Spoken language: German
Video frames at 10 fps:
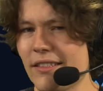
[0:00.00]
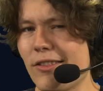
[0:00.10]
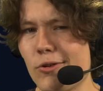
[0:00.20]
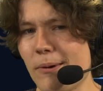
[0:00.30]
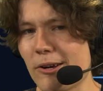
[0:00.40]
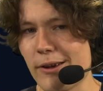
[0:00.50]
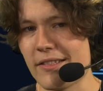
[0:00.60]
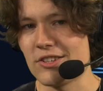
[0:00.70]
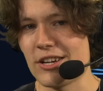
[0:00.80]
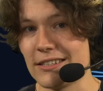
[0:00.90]
ein super
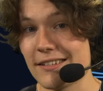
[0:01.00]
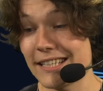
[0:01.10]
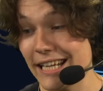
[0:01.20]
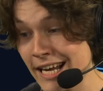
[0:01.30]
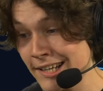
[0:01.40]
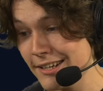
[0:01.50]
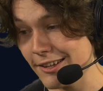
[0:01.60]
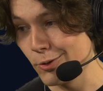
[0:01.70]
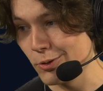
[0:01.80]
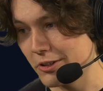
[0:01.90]
crazy Jungler ist, gerade in der
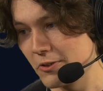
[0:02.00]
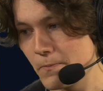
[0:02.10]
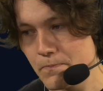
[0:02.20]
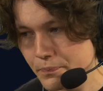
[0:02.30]
Solo-Queue.